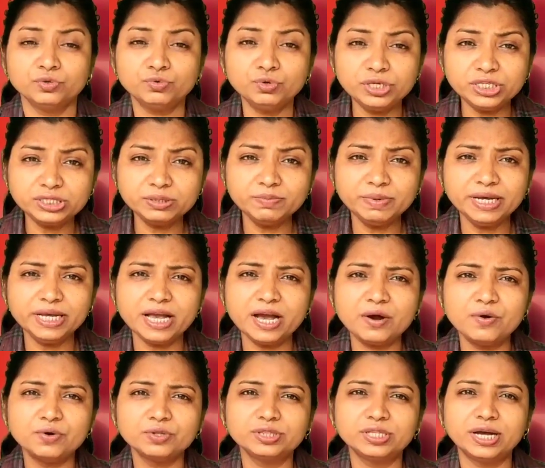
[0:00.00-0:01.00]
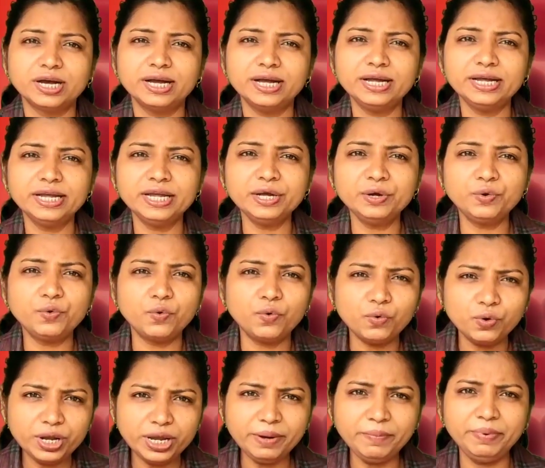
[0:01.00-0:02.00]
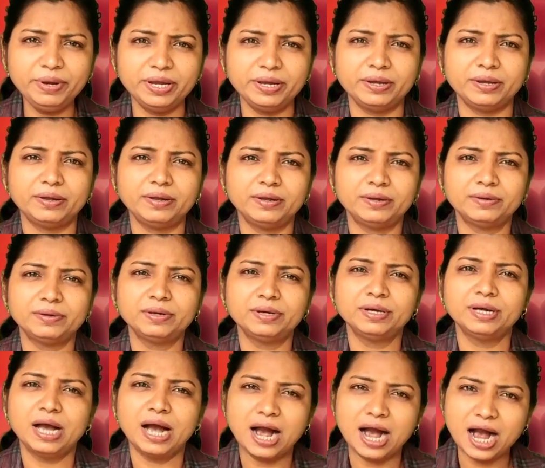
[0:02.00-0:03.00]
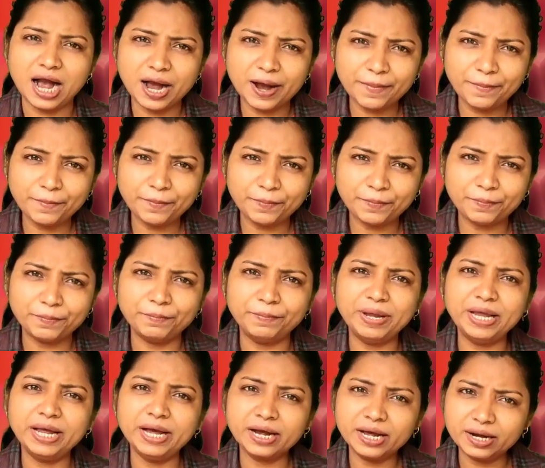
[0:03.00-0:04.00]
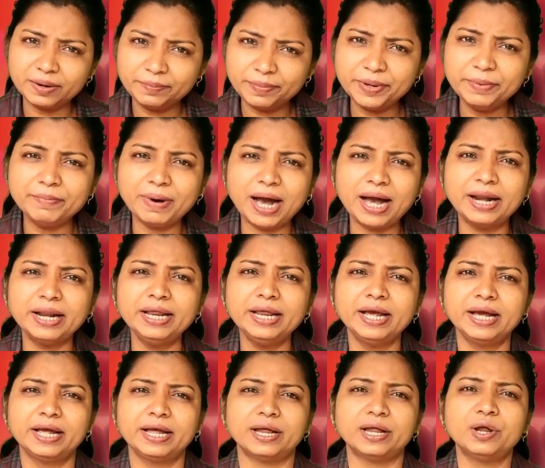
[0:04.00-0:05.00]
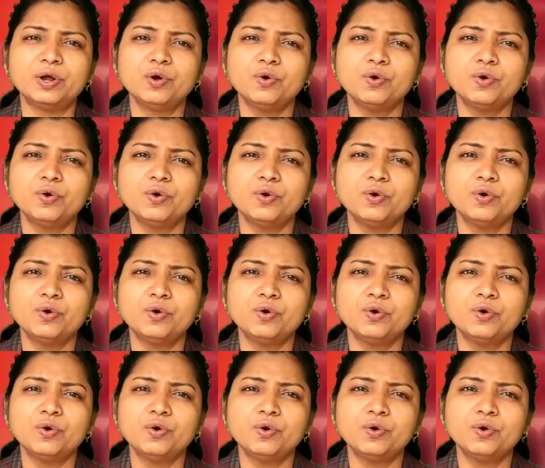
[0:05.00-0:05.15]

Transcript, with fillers: तो इसमें क्या होता है कि कोई भी आप में अगर बीमारी है